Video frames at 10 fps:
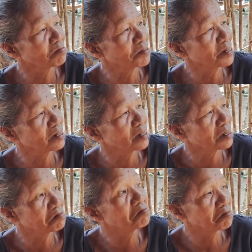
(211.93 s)
Isda
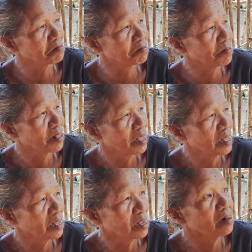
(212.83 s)
para mag ano
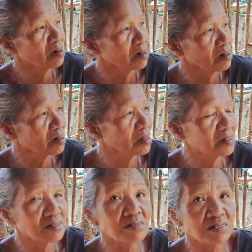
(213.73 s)
na ano. Tama po 'yan
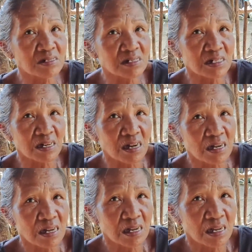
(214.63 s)
para
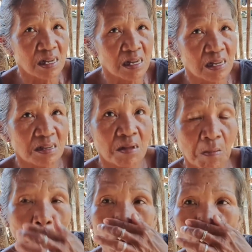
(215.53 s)
sariling ano niya na po.
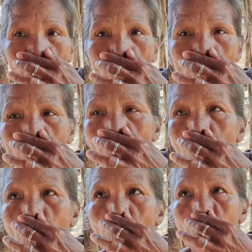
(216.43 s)
Ano? Mm.
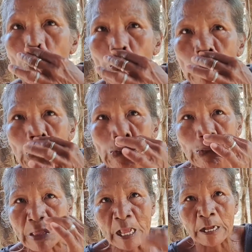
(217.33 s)
Paikot-ikutin
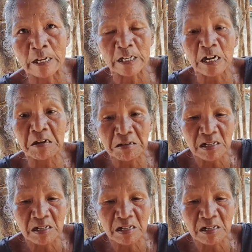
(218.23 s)
lang ano nanay.